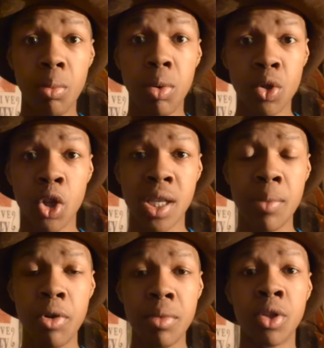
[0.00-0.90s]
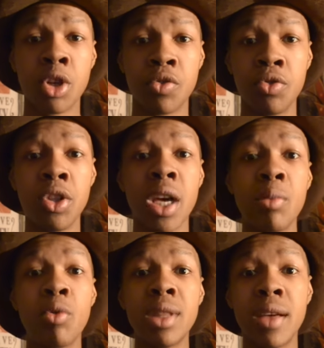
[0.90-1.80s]
Bon, dans un premier temps, je vous donnerai
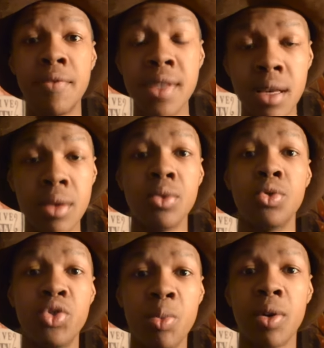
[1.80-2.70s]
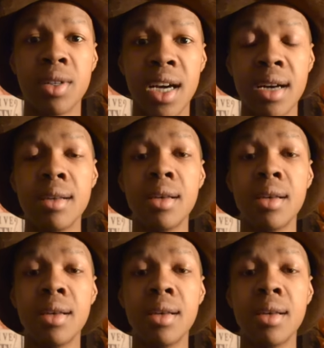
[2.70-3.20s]
mon avis du manga